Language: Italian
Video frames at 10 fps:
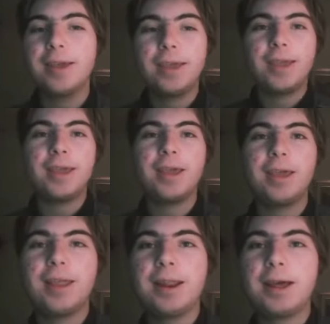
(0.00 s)

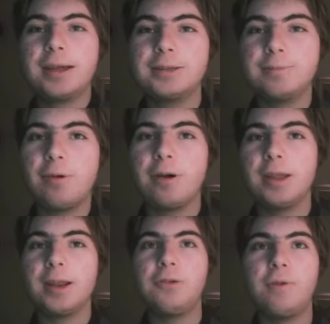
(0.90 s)
e la, eh,
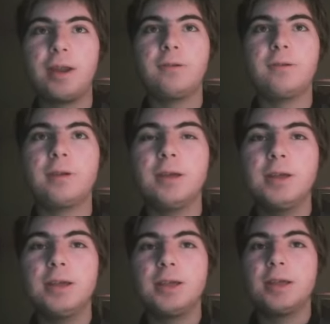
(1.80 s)
poi la Juventus
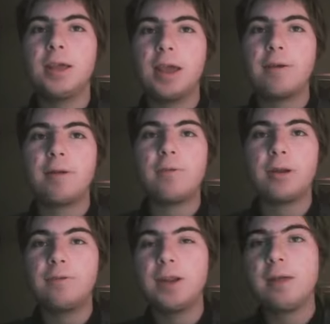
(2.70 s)
eh, avrà
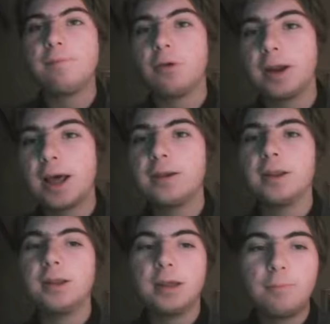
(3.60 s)
una sfida
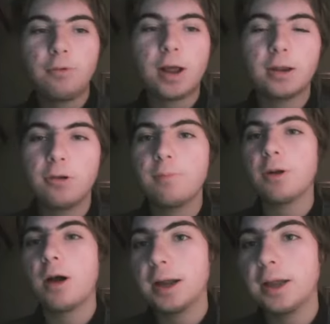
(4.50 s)
importante in campionato,
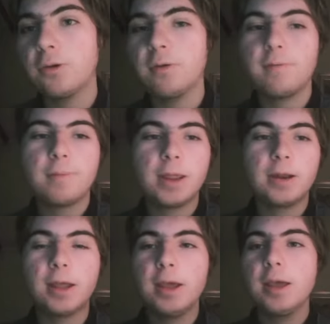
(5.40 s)
però anche noi
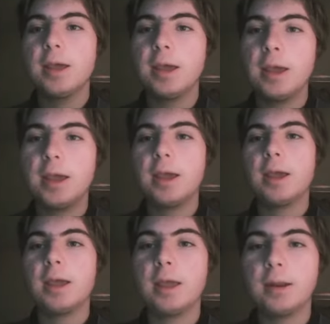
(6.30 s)
ovviamente.
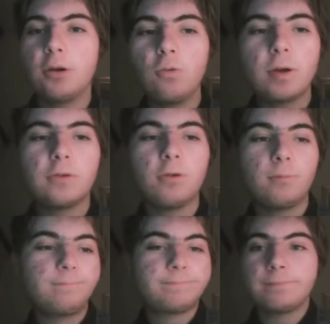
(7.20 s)
E detto
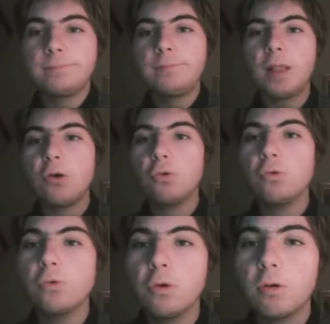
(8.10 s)
questo,
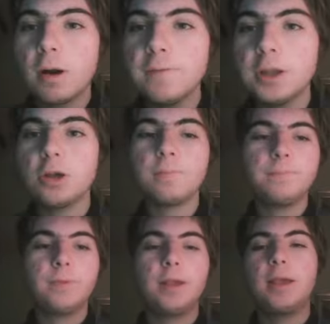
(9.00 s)
concludo qua il video.
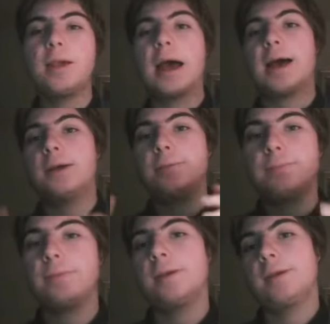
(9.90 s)
Ah,
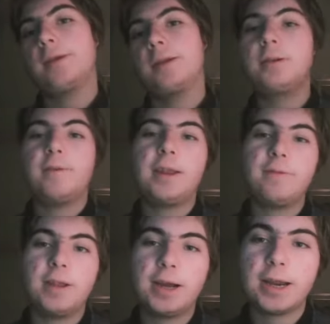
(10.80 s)

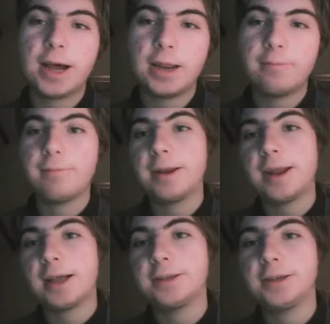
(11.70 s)
iscrivetevi al canale,
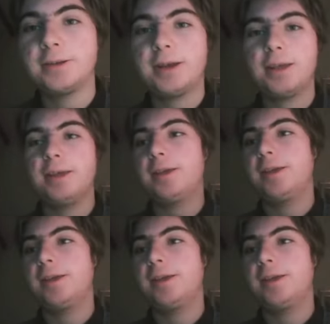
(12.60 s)
mannaggia, cioè,